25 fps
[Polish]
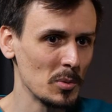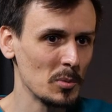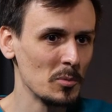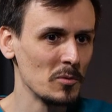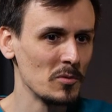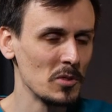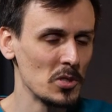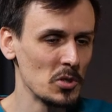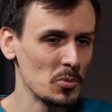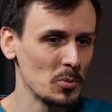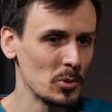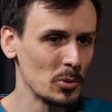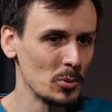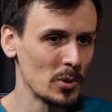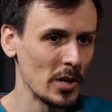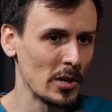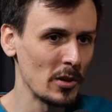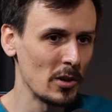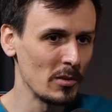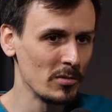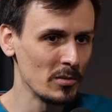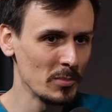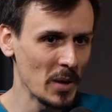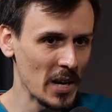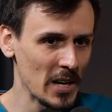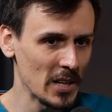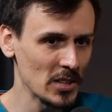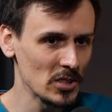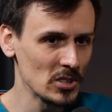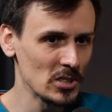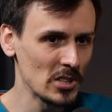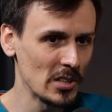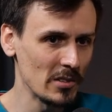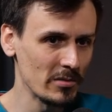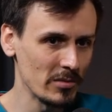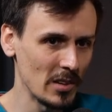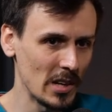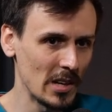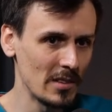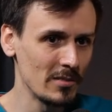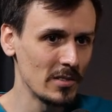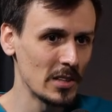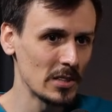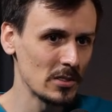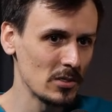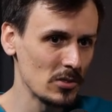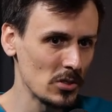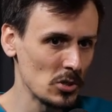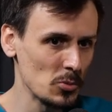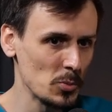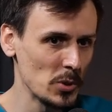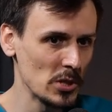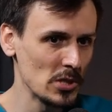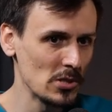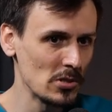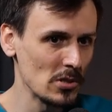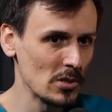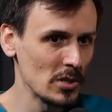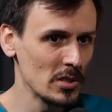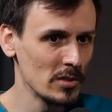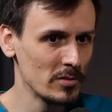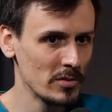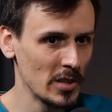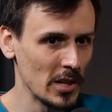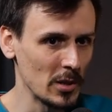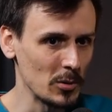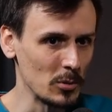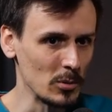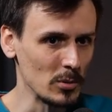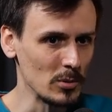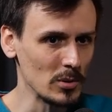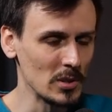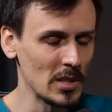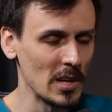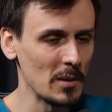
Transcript: bo mówiliśmy tutaj o wymiarach drzew, ale warto też powiedzieć o ich wieku.